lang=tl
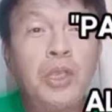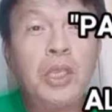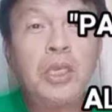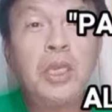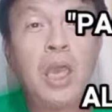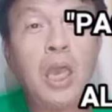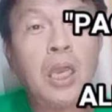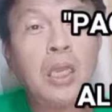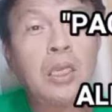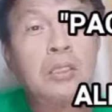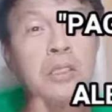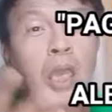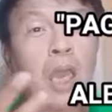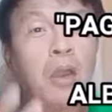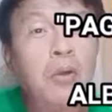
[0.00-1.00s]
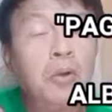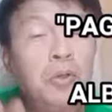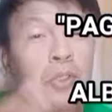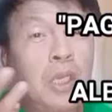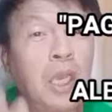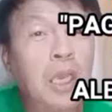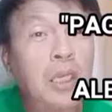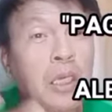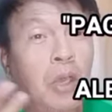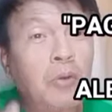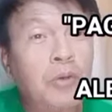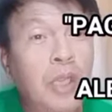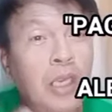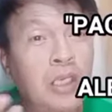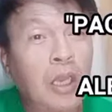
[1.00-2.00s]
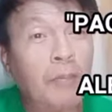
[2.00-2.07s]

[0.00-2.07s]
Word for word: pong amuyin ang dahon ng